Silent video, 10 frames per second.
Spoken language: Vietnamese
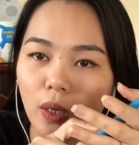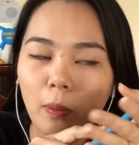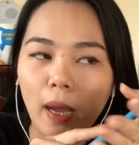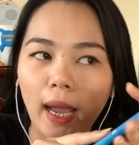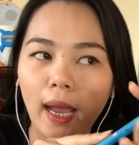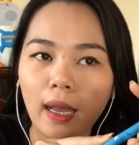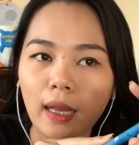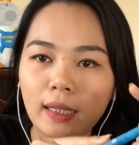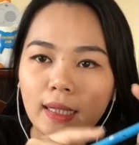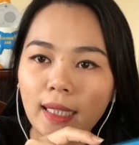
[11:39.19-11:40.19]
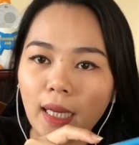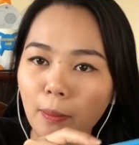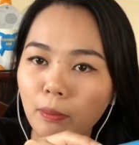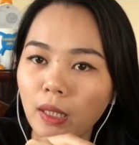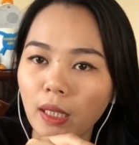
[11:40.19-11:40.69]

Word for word: Nhưng mà trang điểm